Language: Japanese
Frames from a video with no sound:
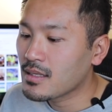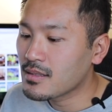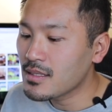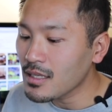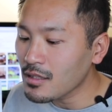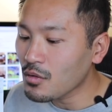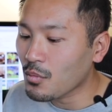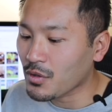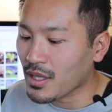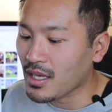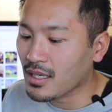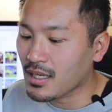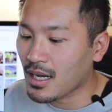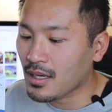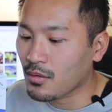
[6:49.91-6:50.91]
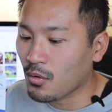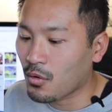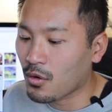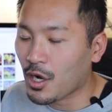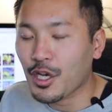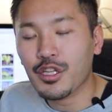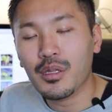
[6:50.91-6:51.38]
ぜひともね、一回あ
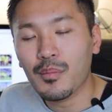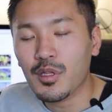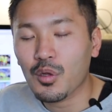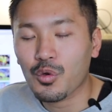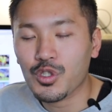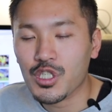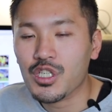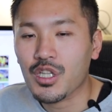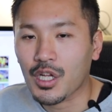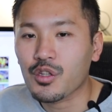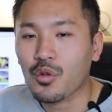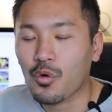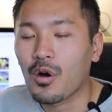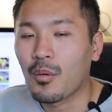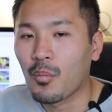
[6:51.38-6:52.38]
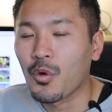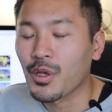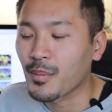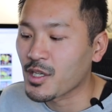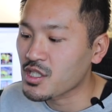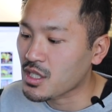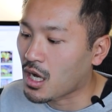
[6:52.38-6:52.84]
の、借りてみてほしいなとか思い
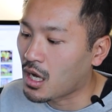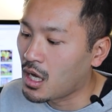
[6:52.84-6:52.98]
ました。